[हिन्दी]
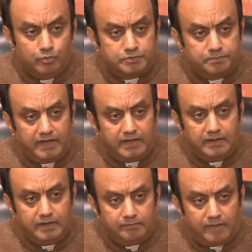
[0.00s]

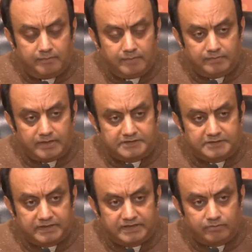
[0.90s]
उसमें महामहिम
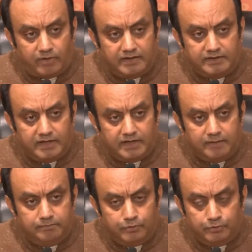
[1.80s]
राष्ट्रपति के द्वारा दिए
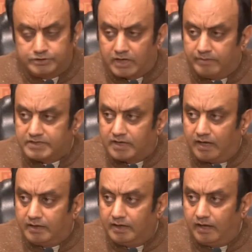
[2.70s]
गए भोज का
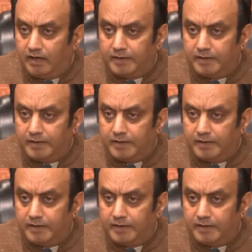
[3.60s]
बहिष्कार किया